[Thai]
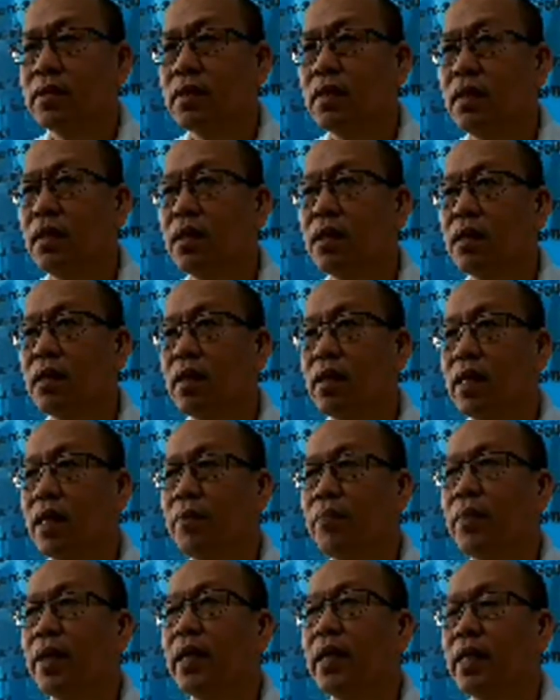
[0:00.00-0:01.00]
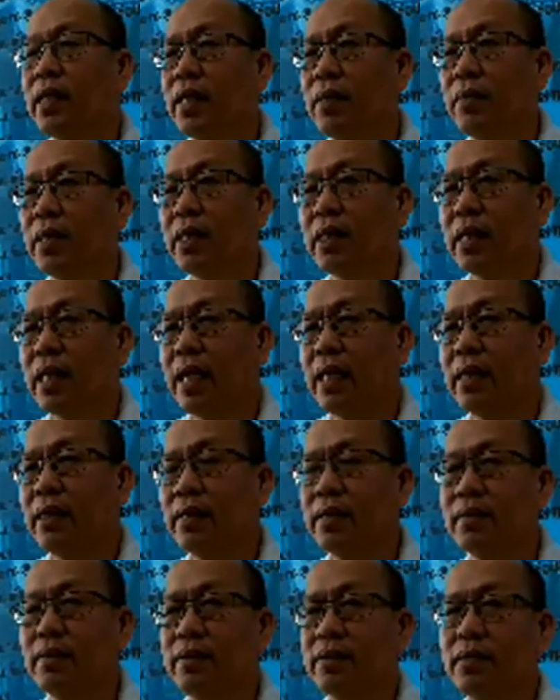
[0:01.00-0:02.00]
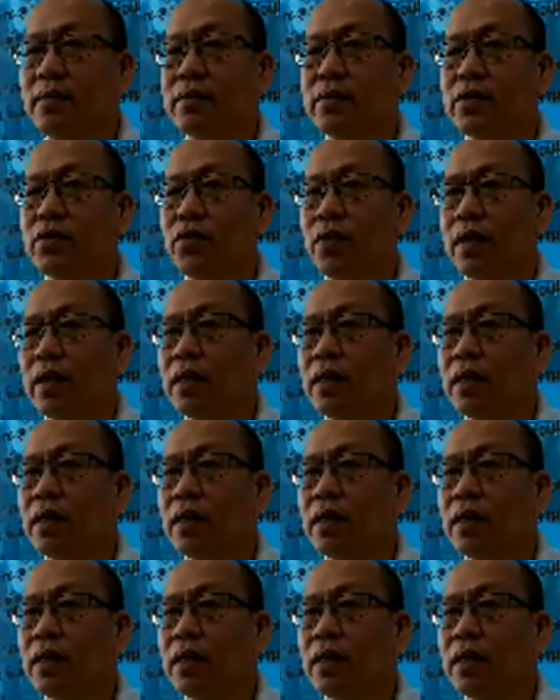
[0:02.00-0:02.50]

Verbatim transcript: ก็เอารับไปดำเนินการส่วน